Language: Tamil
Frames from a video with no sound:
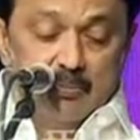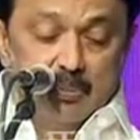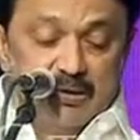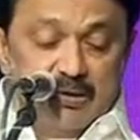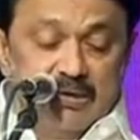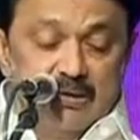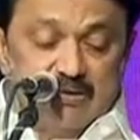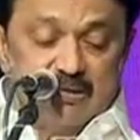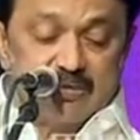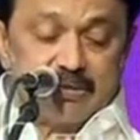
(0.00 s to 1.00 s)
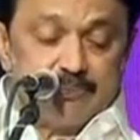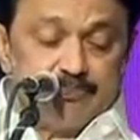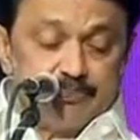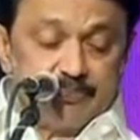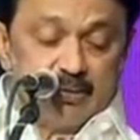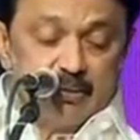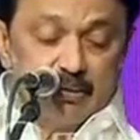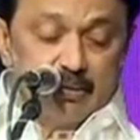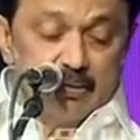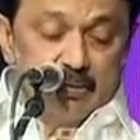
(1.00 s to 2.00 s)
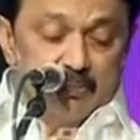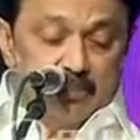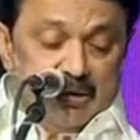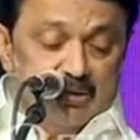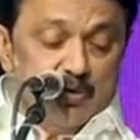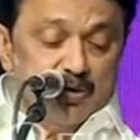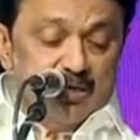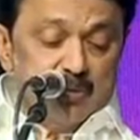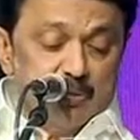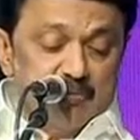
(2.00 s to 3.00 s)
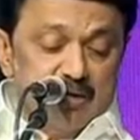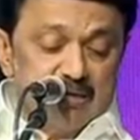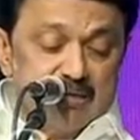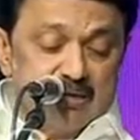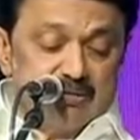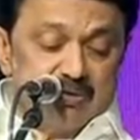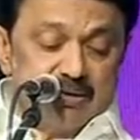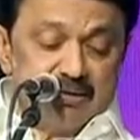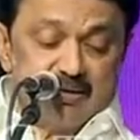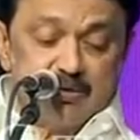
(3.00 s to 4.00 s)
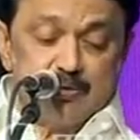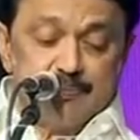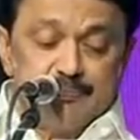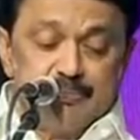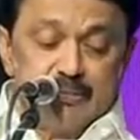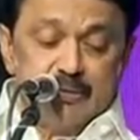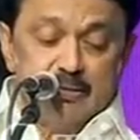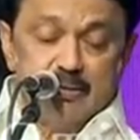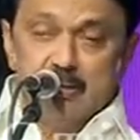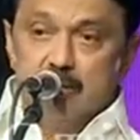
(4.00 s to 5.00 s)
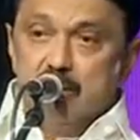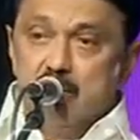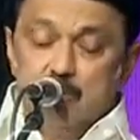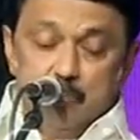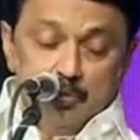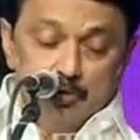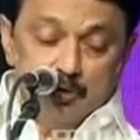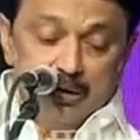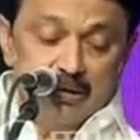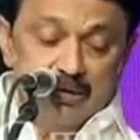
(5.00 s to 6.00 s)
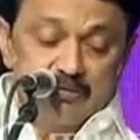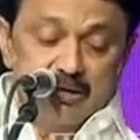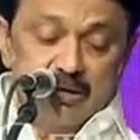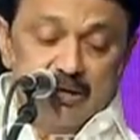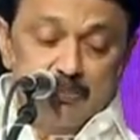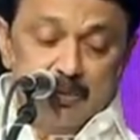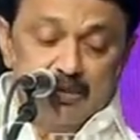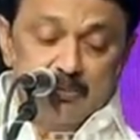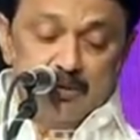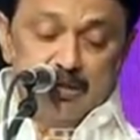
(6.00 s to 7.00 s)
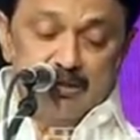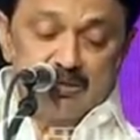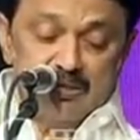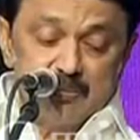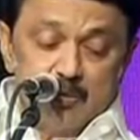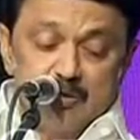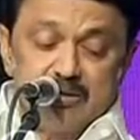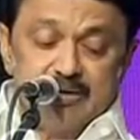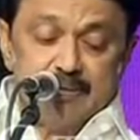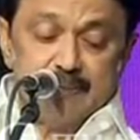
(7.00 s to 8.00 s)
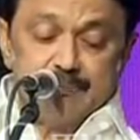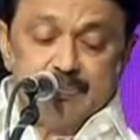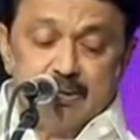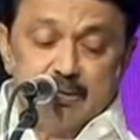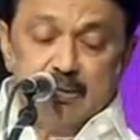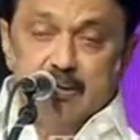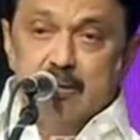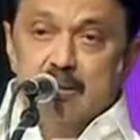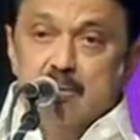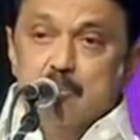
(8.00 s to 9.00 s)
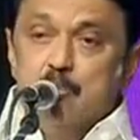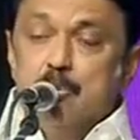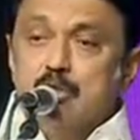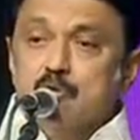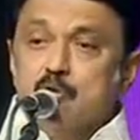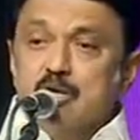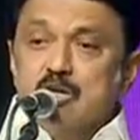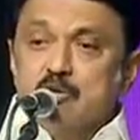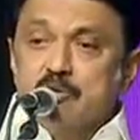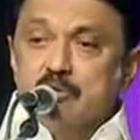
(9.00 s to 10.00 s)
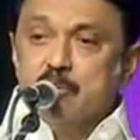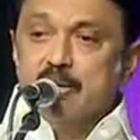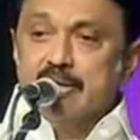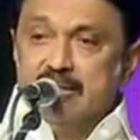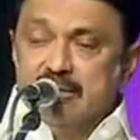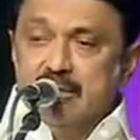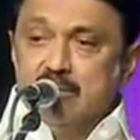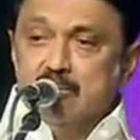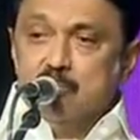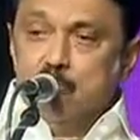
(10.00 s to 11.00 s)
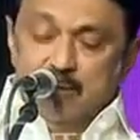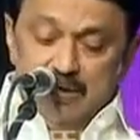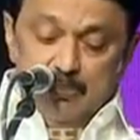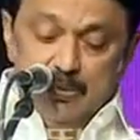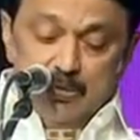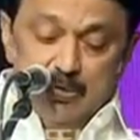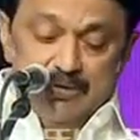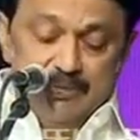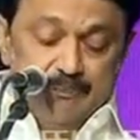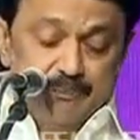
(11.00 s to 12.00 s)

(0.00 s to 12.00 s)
பட்டியலினத்தவர் பழங்குடியினர் பிரிவுகளை சார்ந்தவர்கள் நடத்தும் புத்தொழில் நிறுவனங்களில் பங்கு முதலீடு செய்யும் பொருட்டு முப்பது கோடி ரூபாய் நிதி உருவாக்கப்பட்டுள்ளது